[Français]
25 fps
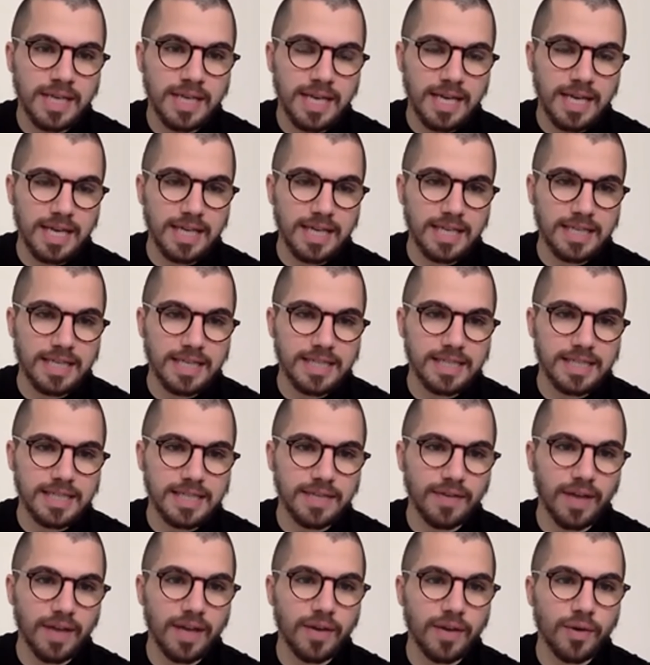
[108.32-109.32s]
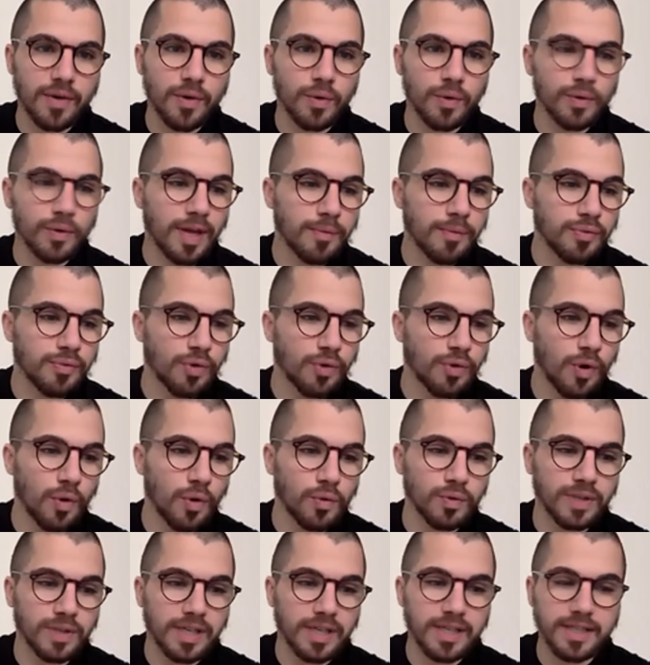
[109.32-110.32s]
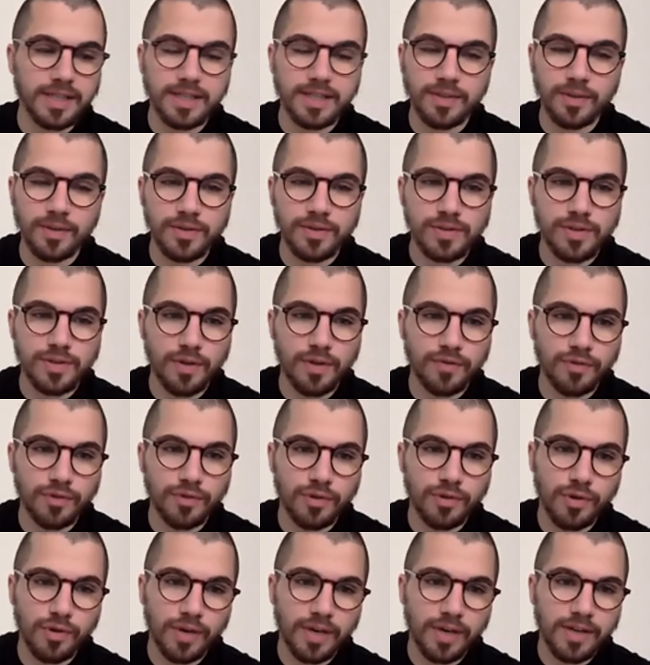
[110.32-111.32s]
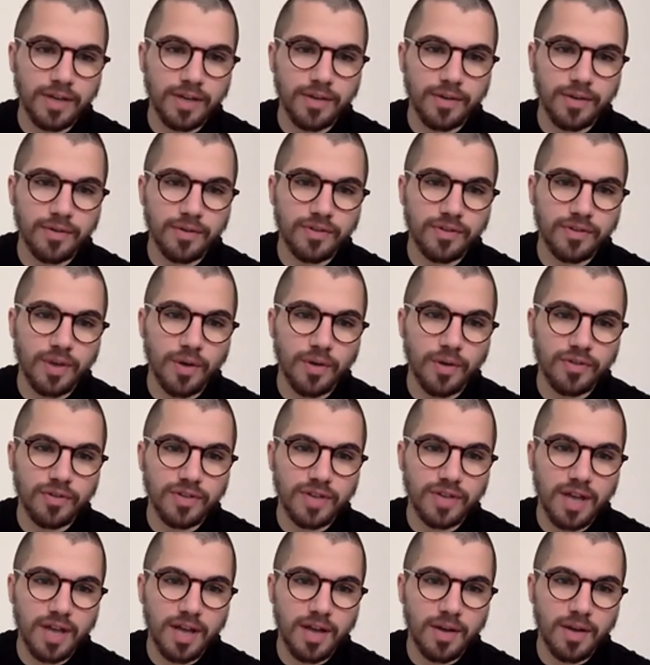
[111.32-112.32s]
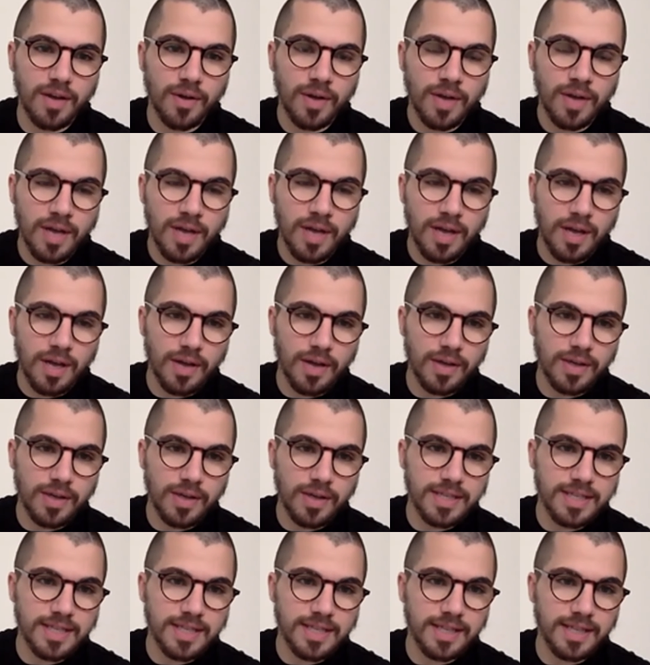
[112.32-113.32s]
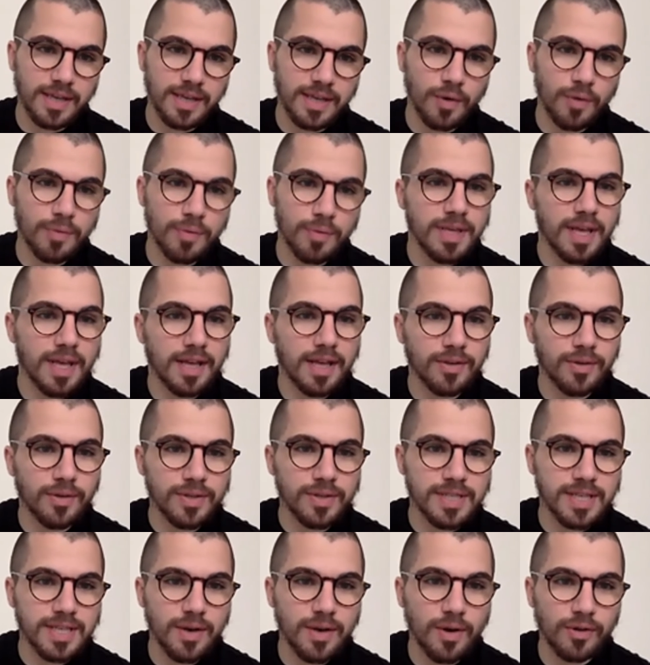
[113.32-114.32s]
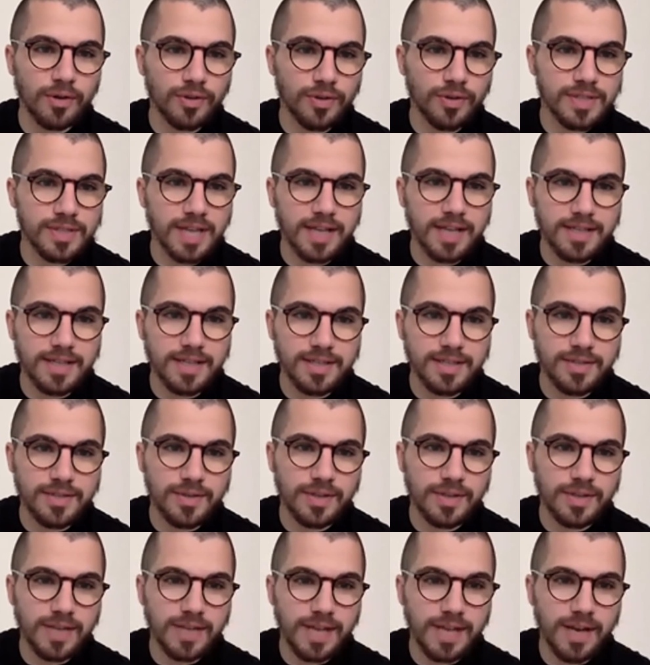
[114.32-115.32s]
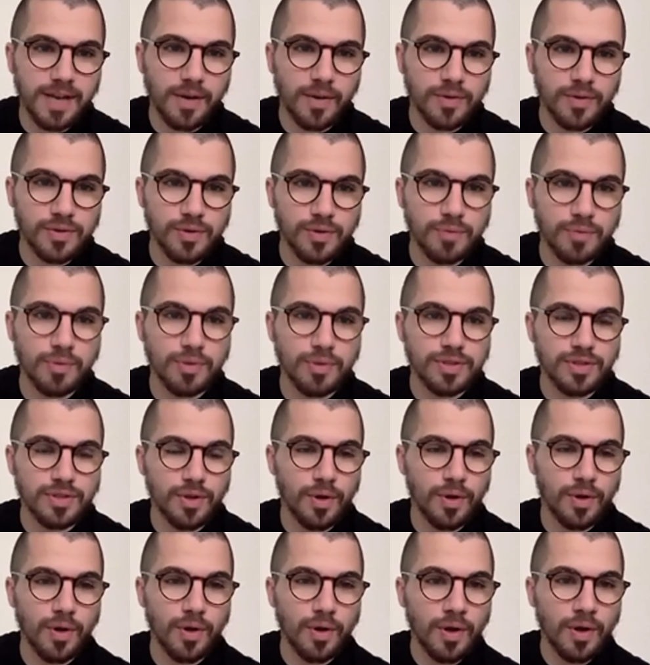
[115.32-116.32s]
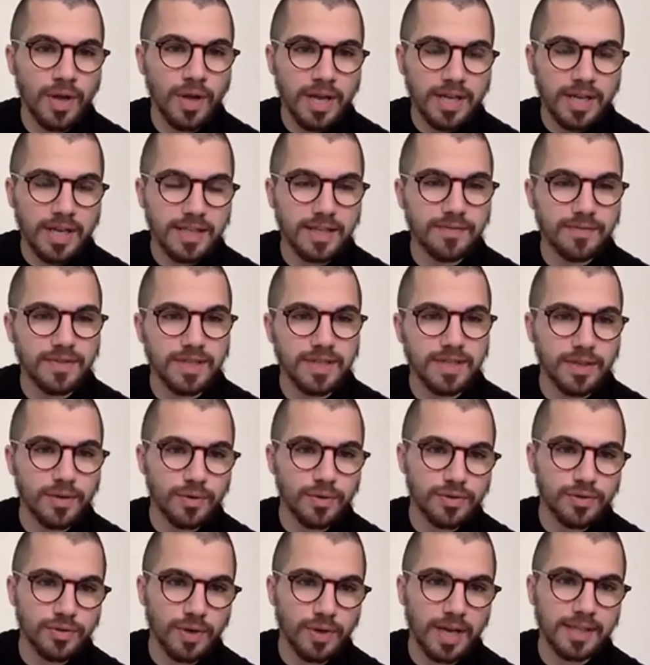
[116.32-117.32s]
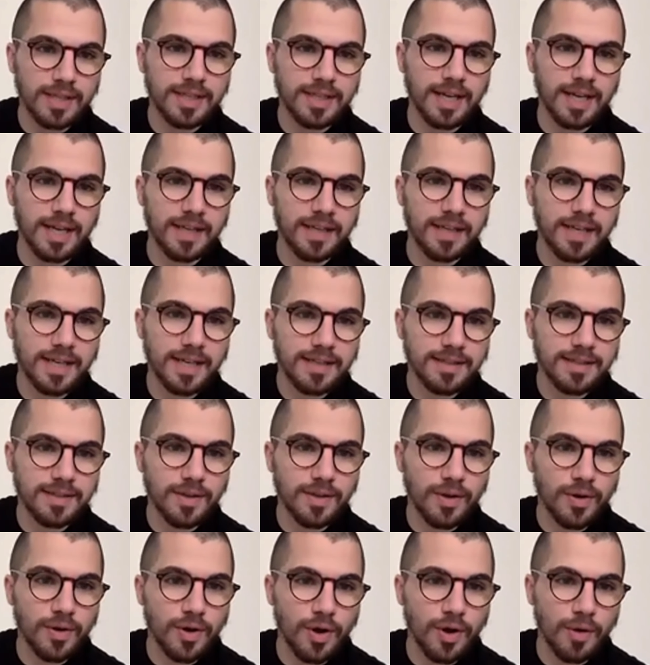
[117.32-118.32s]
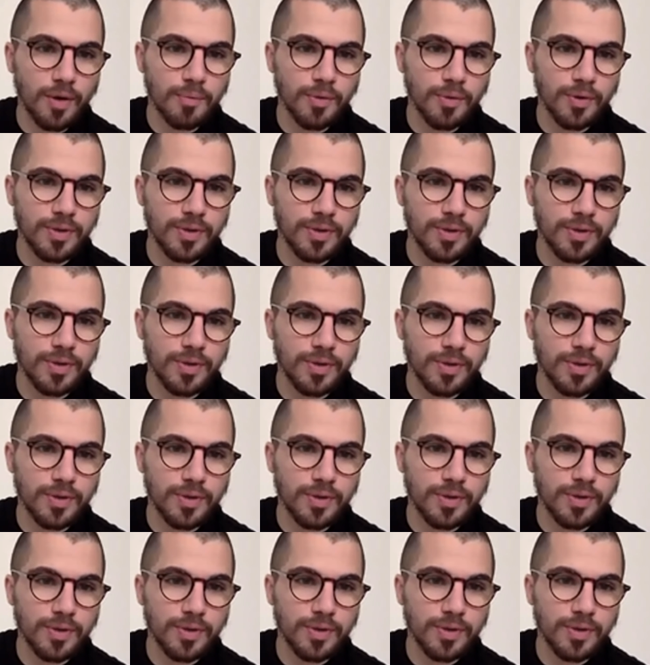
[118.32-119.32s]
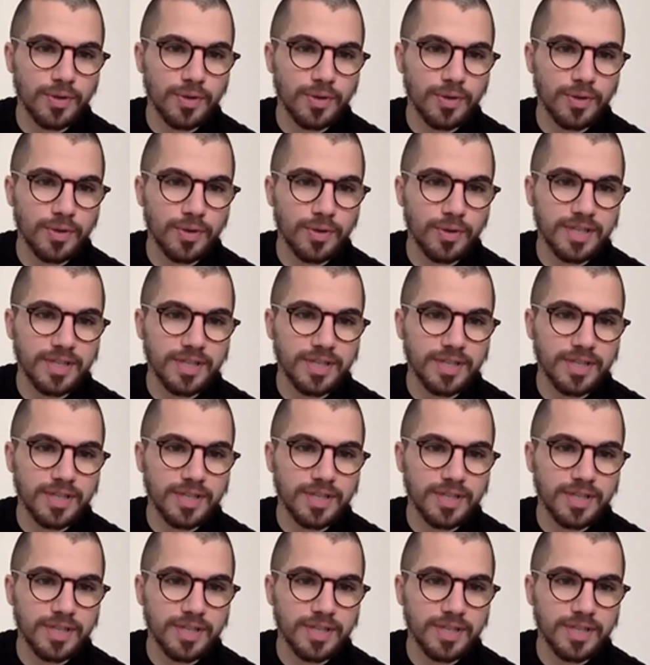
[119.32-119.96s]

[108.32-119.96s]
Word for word: Et c'est vrai qu'on a pu rencontrer des danseurs folkloriques géorgiens euh, euh, qui s'étaient remis à danser leur danse traditionnelle en se postant euh, des vidéos sur Internet, comme des